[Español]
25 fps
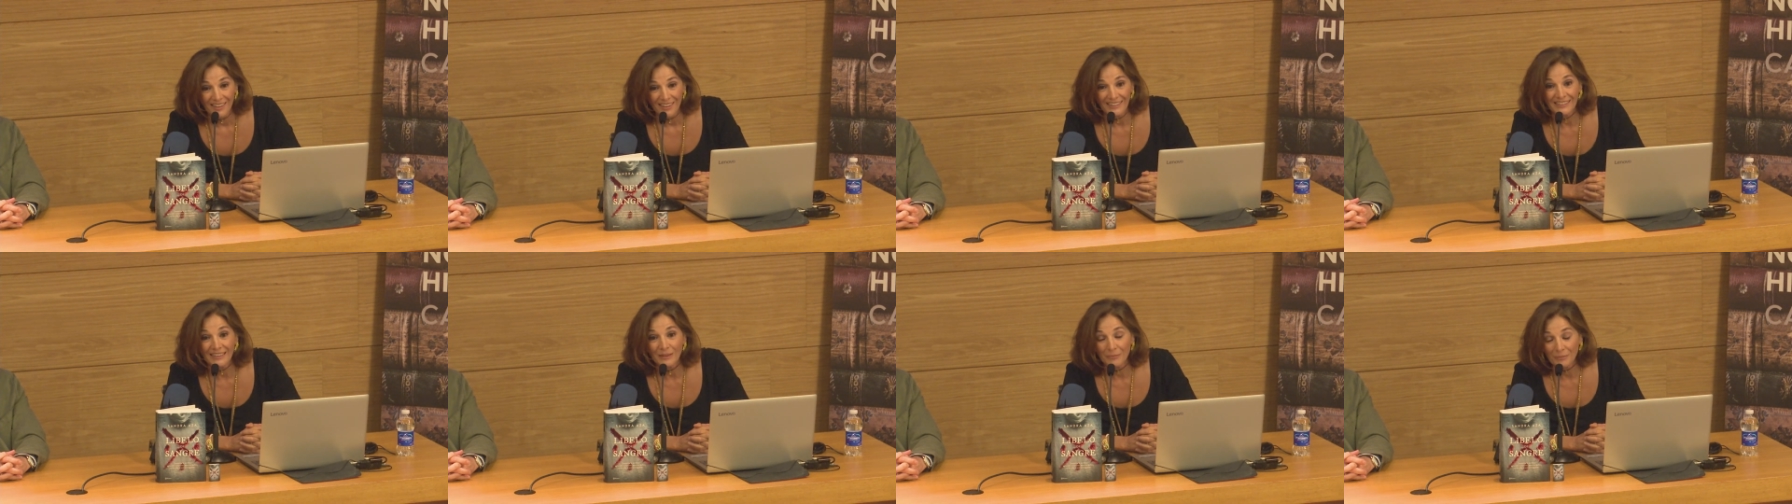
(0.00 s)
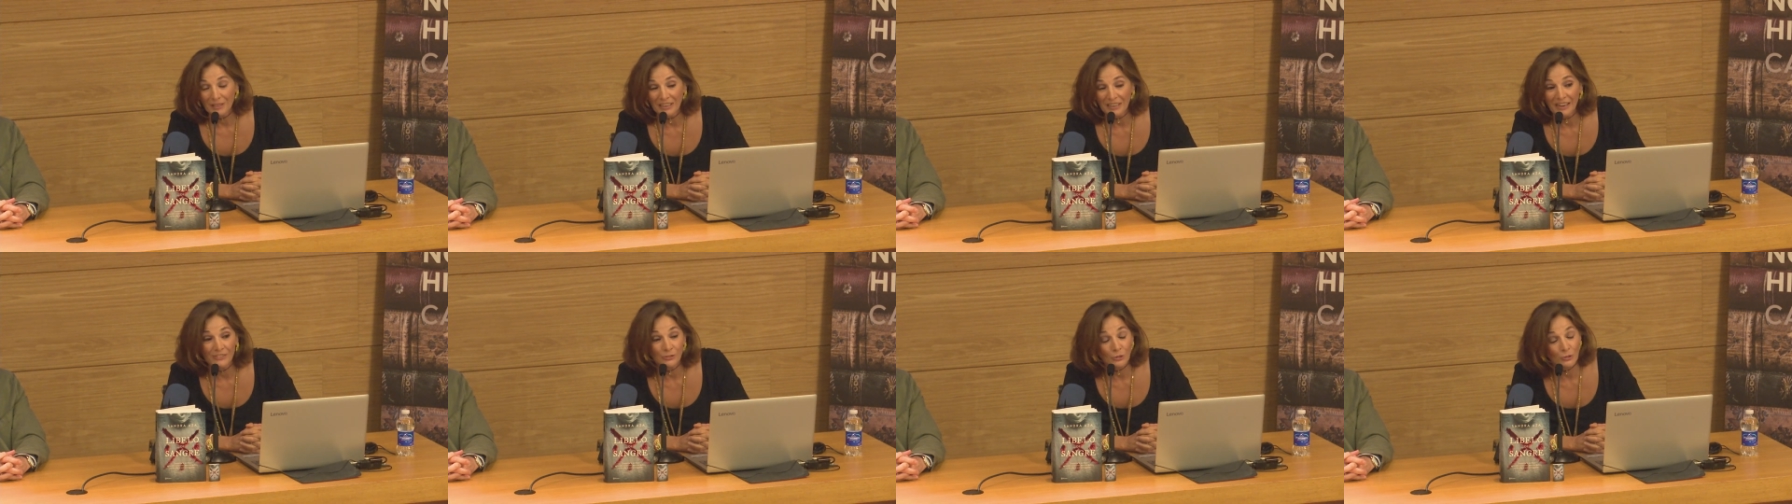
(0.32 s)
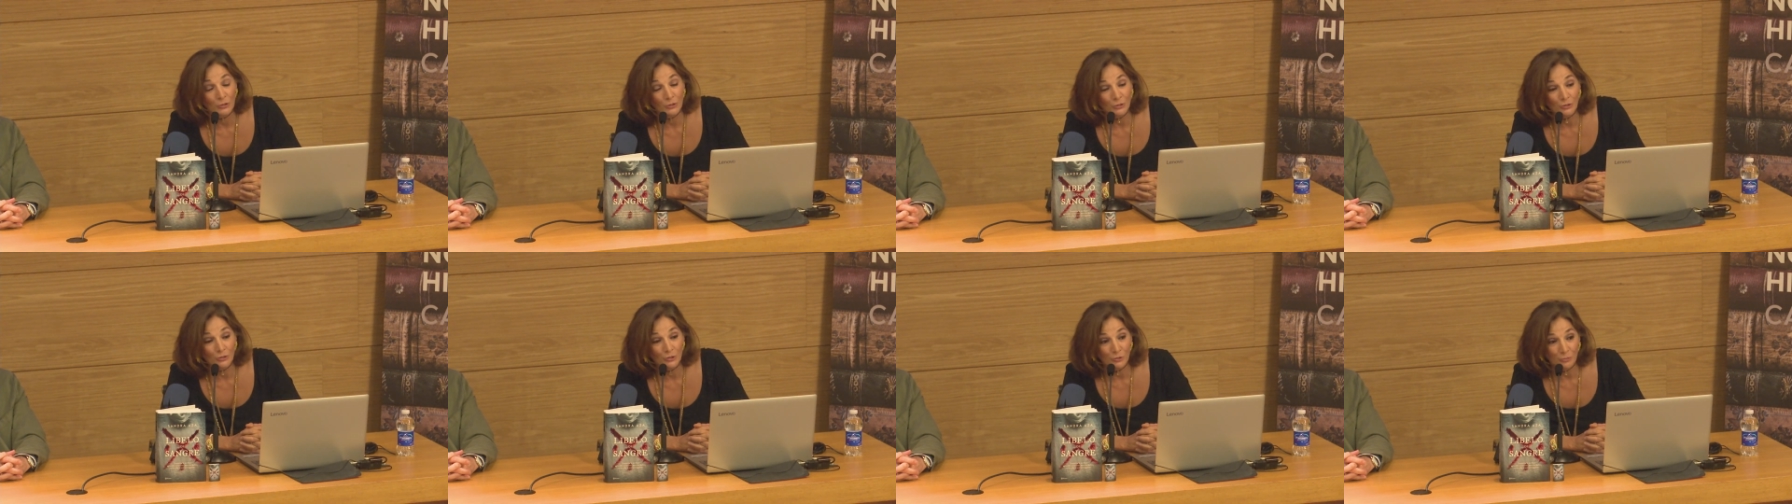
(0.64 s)
y también a
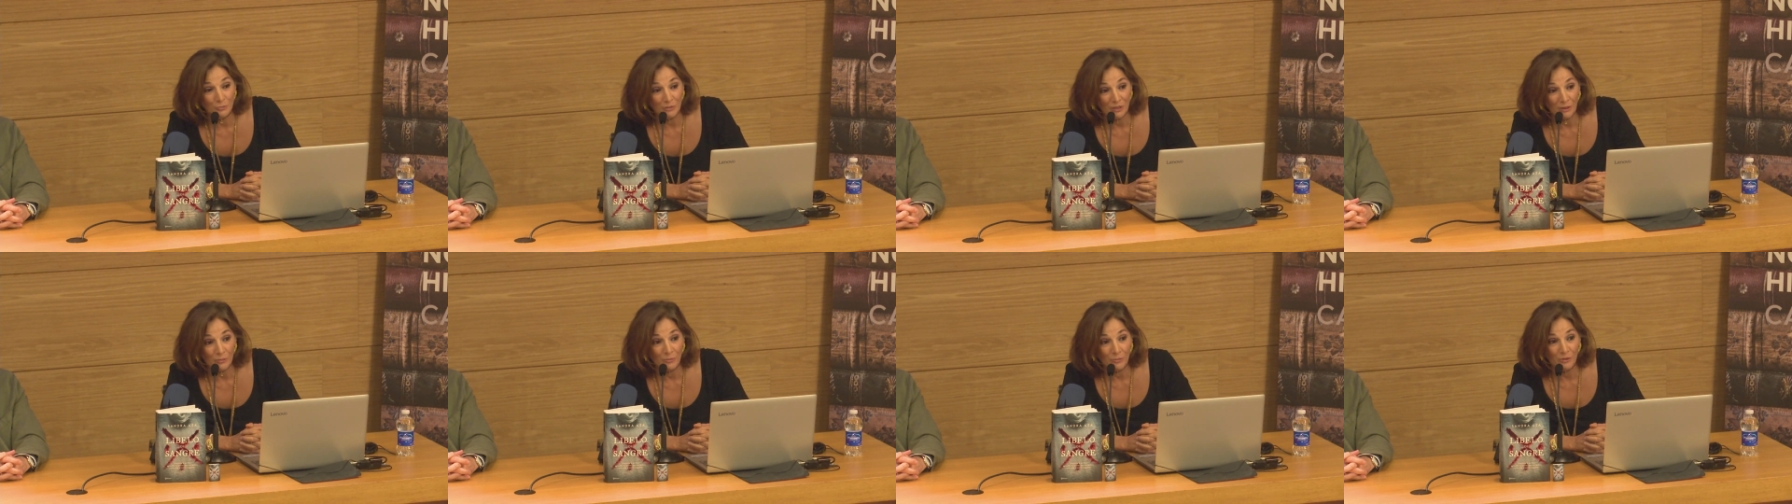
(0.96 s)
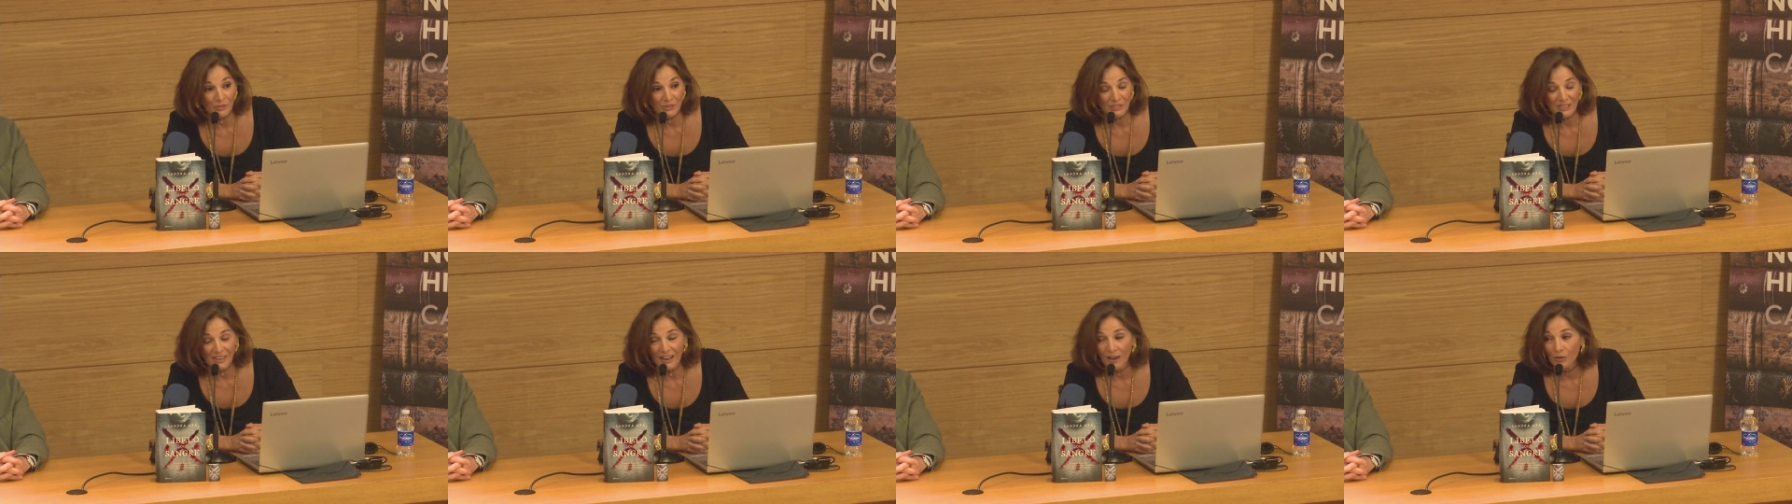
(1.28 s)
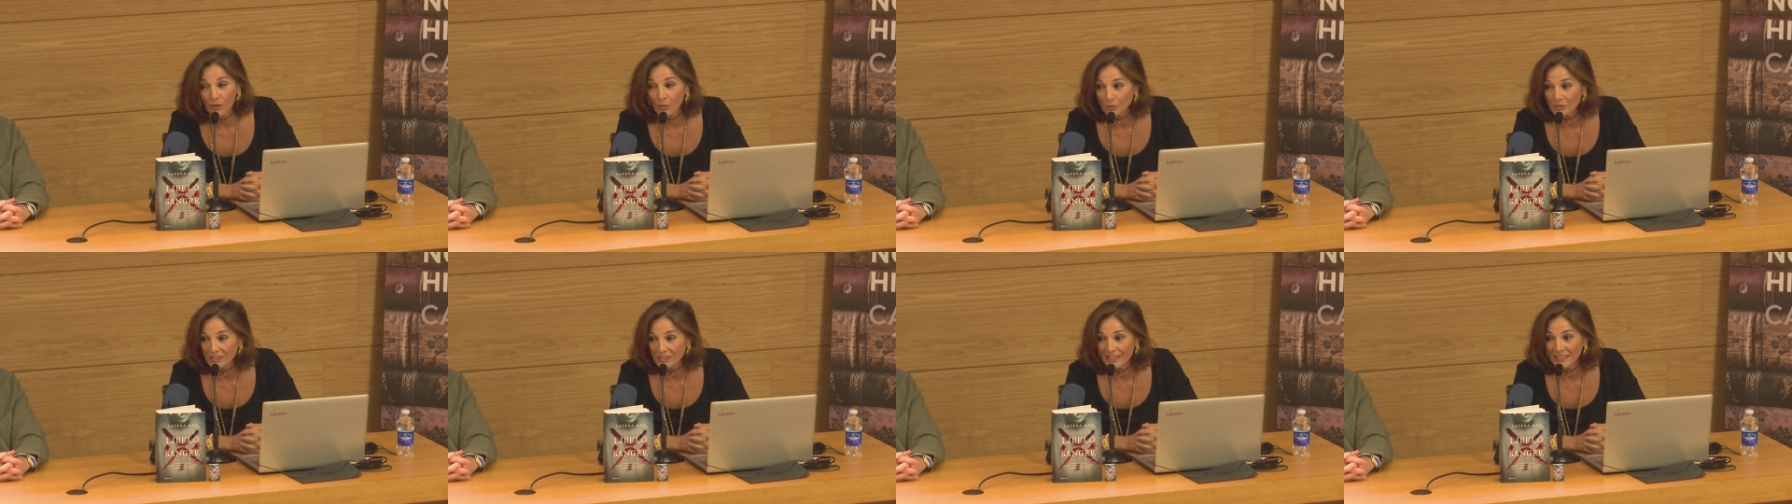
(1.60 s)
todos los miembros de la
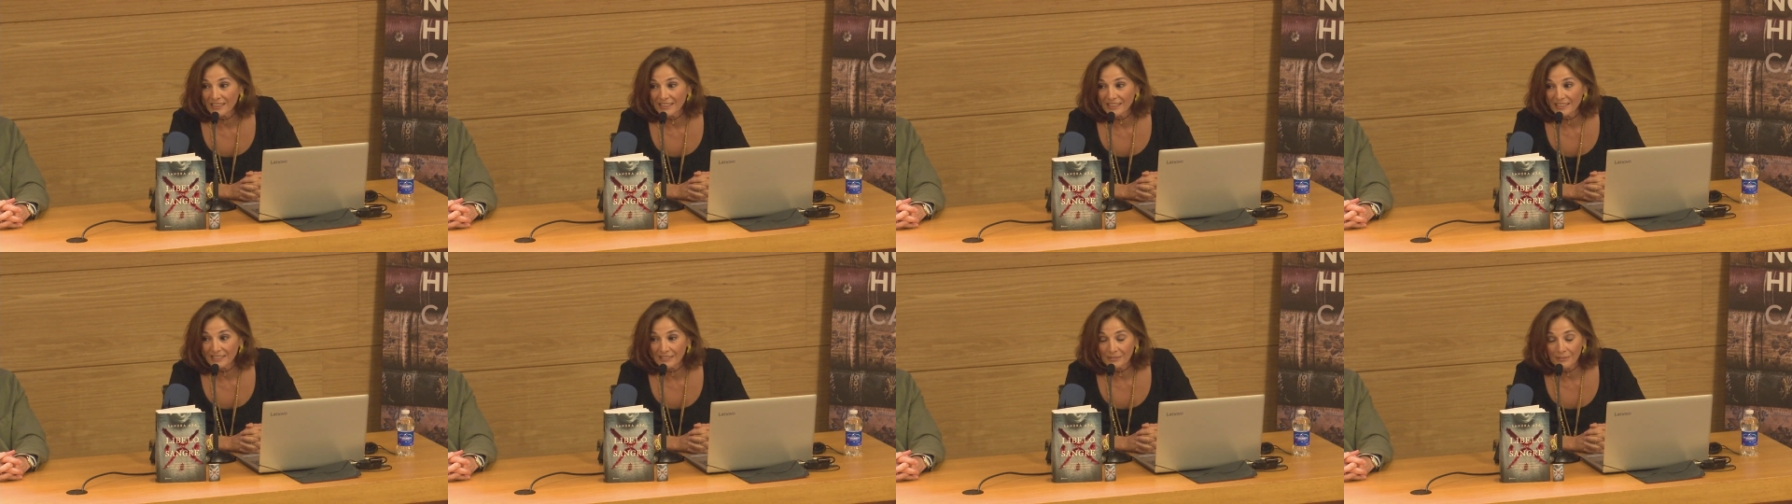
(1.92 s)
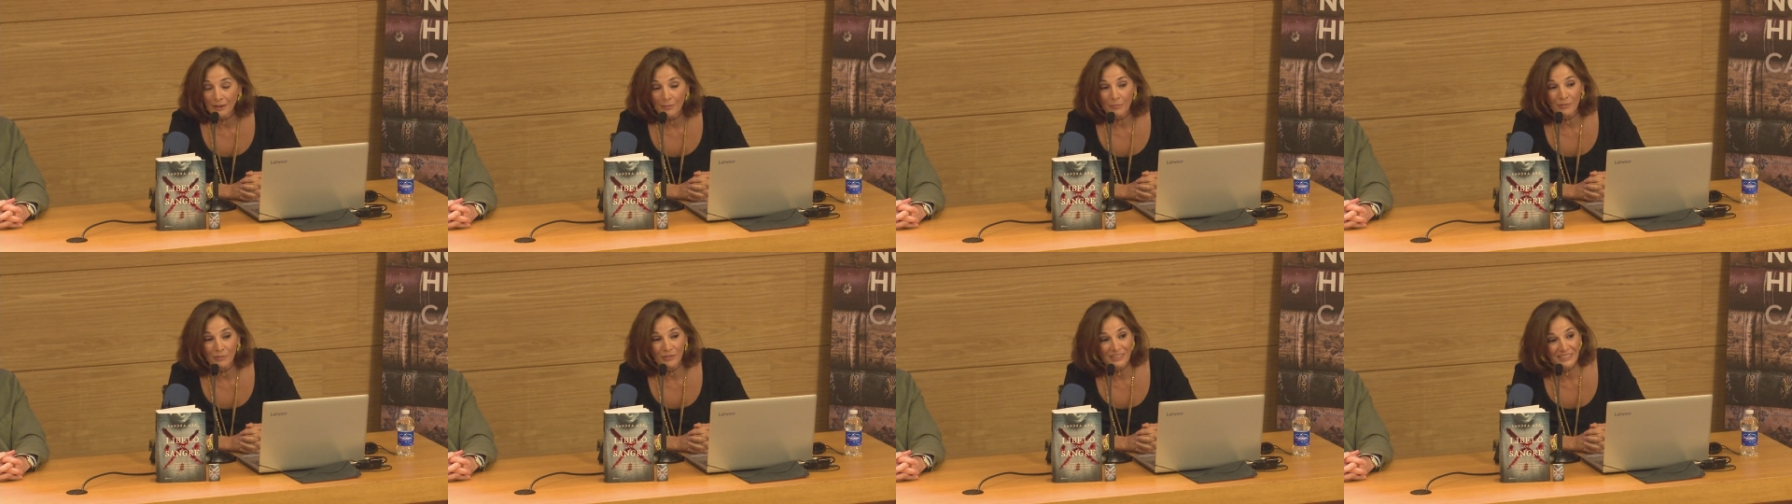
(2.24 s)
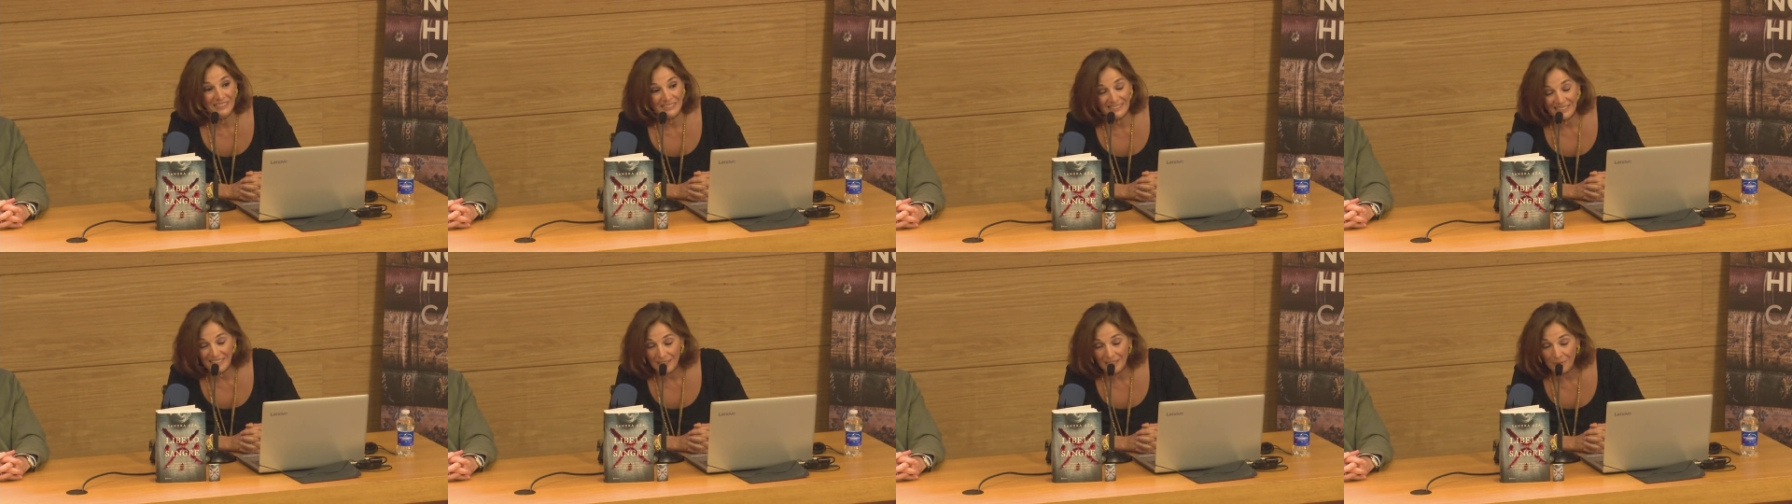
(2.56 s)
Junta Directiva
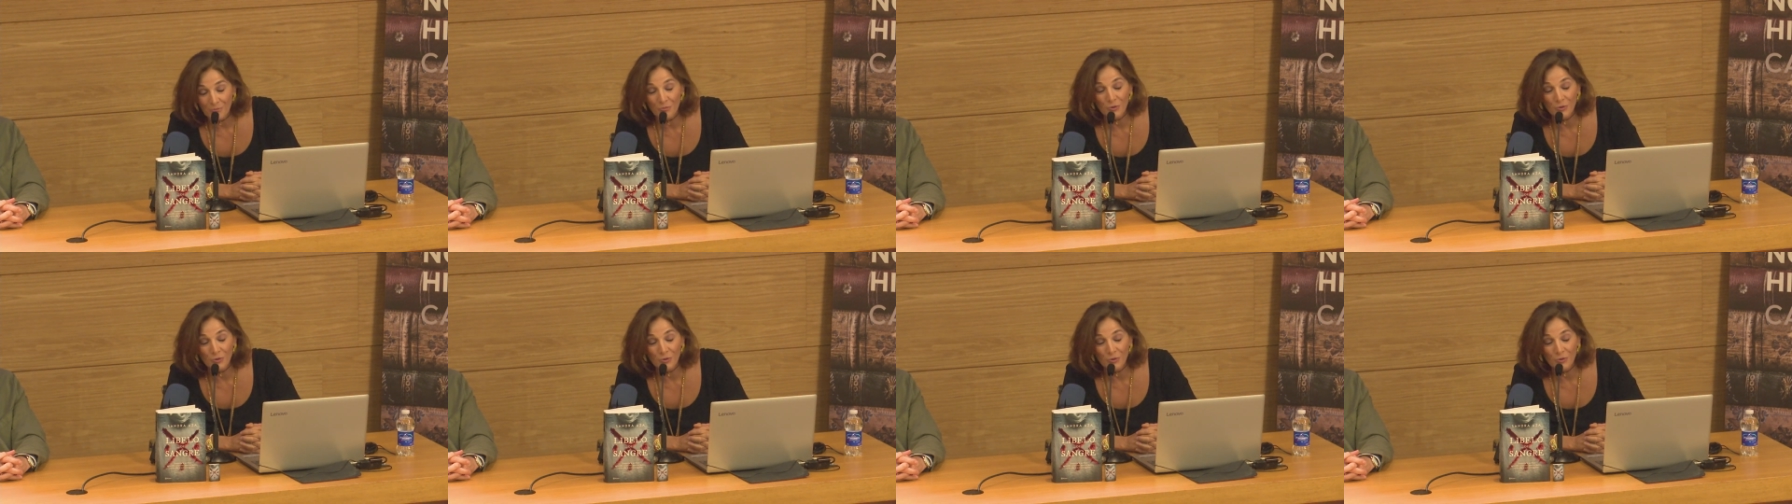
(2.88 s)
porque sé